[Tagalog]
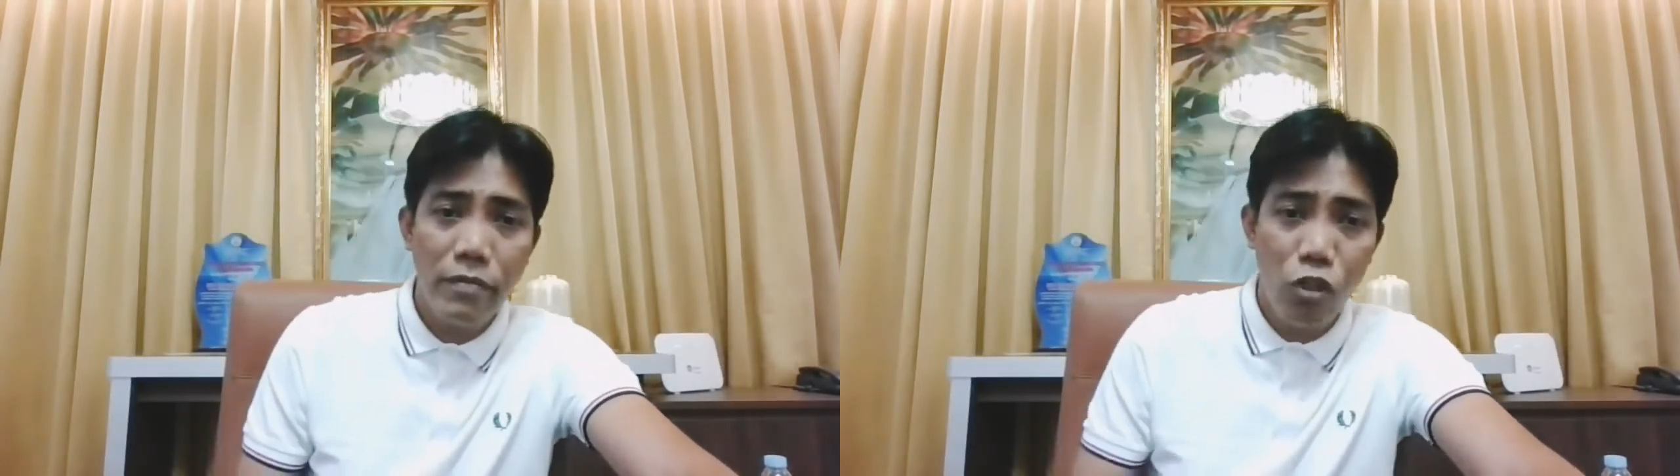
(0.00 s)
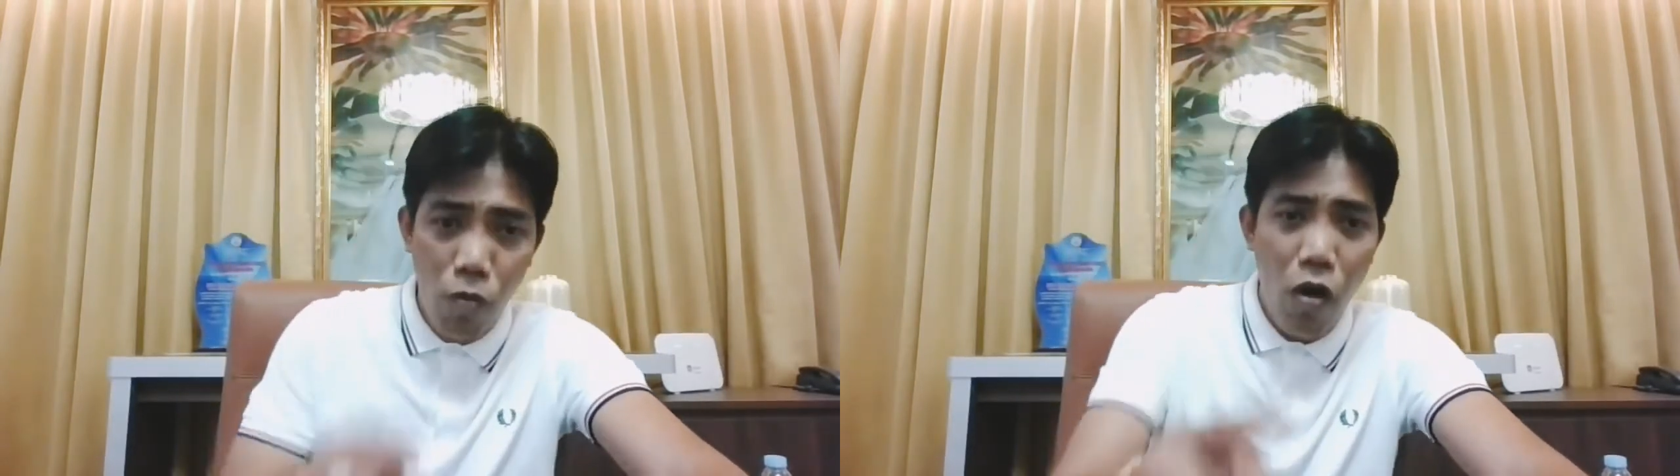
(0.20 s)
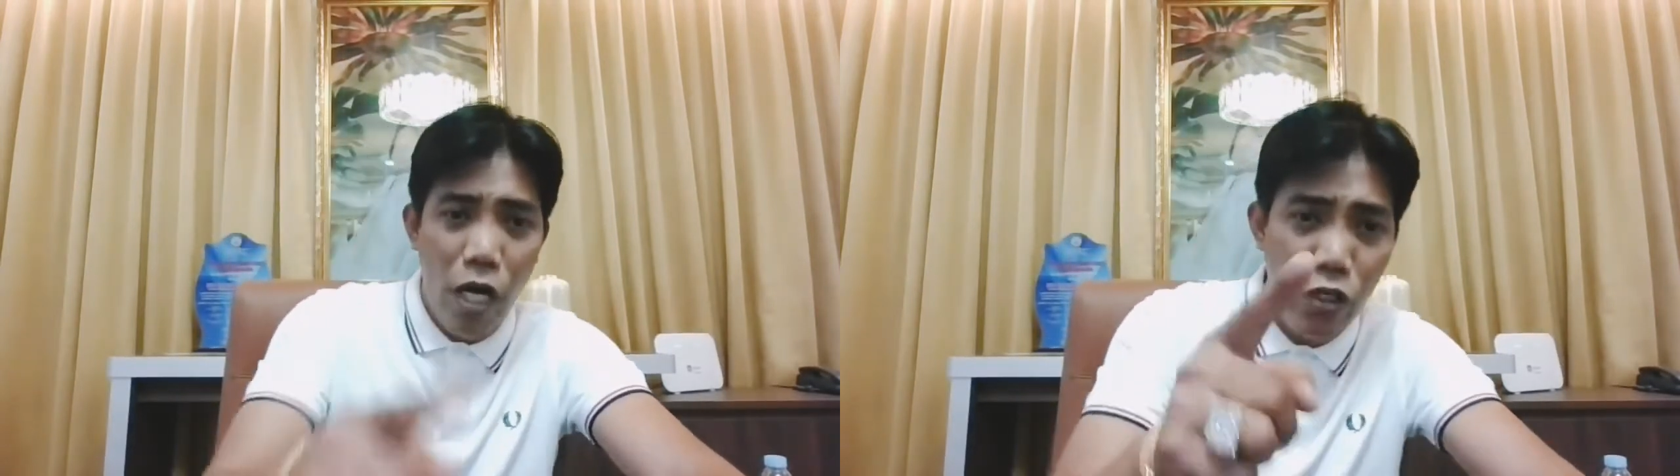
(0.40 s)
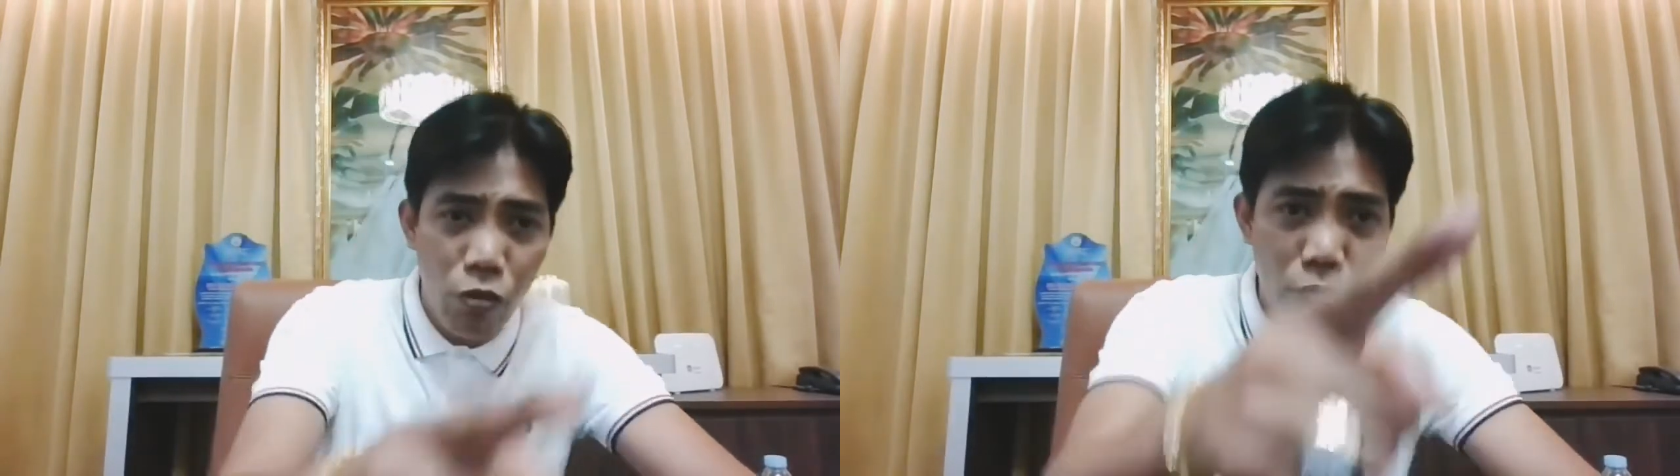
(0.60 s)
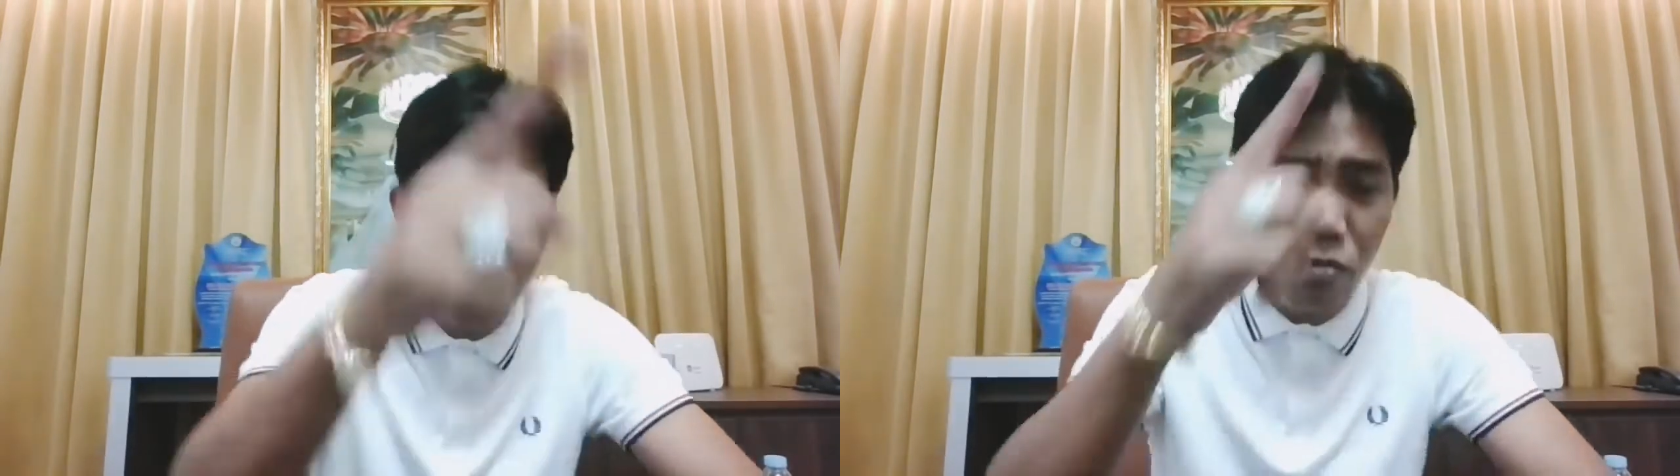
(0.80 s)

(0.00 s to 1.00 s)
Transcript: Subukan yung